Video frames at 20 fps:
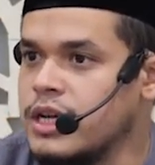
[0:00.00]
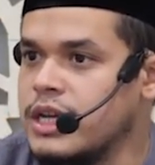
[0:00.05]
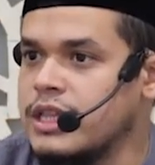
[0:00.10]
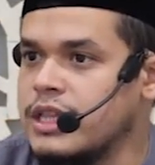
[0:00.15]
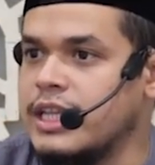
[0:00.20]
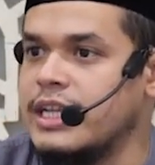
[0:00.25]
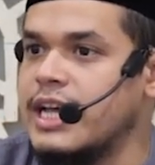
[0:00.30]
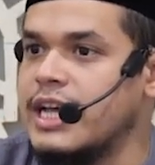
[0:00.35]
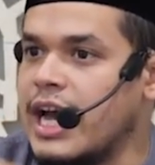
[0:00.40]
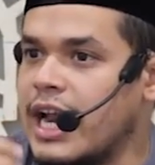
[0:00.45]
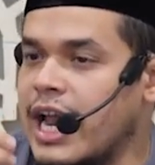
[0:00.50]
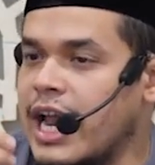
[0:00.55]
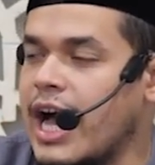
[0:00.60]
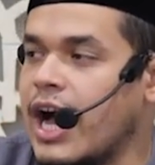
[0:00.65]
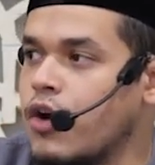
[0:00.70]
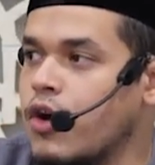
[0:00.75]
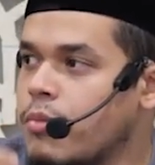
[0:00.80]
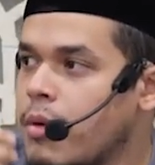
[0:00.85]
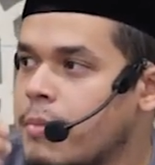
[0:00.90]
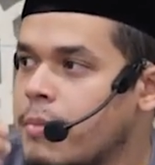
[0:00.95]
tidaklah aku
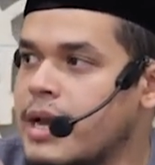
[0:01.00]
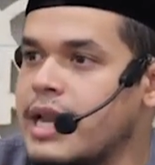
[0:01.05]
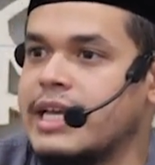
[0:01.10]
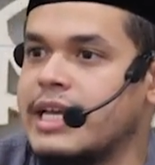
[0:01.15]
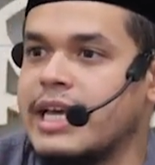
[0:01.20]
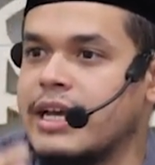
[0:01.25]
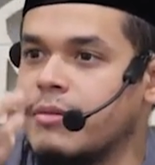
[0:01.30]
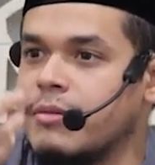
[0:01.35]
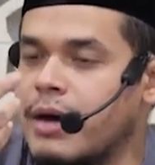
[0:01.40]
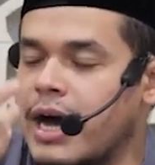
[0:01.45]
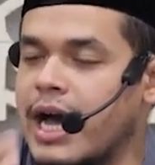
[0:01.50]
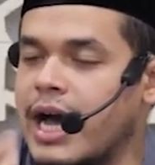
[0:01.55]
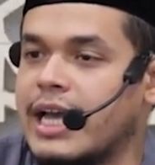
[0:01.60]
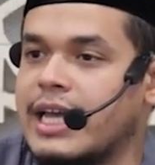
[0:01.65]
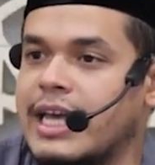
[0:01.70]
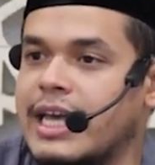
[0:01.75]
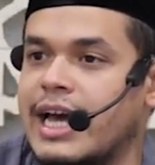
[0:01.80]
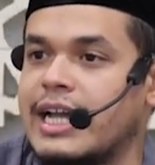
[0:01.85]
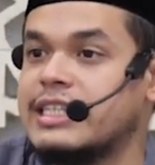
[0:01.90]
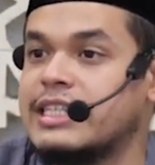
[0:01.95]
memiliki
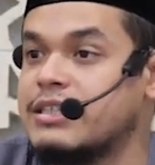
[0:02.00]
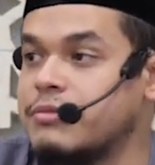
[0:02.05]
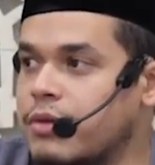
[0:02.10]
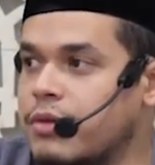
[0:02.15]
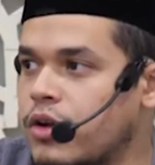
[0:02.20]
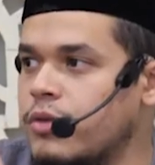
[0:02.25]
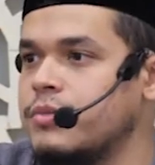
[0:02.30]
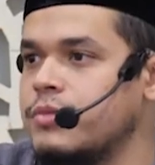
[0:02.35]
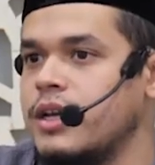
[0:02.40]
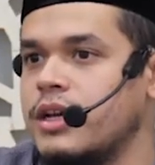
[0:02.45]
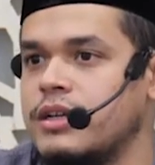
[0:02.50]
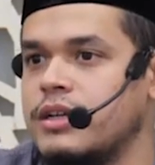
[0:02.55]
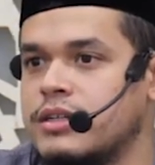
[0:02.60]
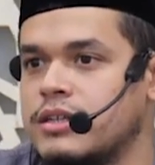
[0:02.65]
kebahagiaan sebelumnya